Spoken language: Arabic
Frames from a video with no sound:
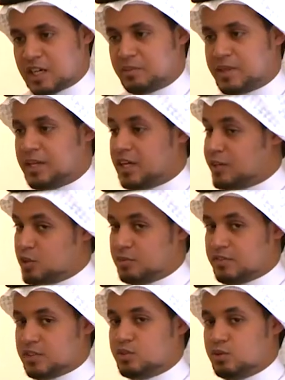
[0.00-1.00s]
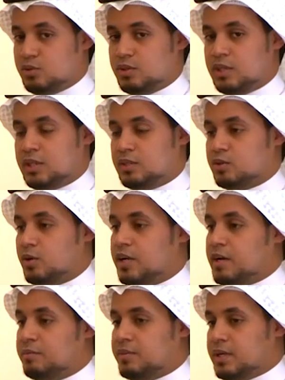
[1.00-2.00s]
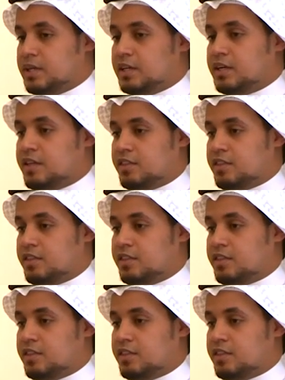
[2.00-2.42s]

الله باذن الله انكم افدتوا طلاب آه،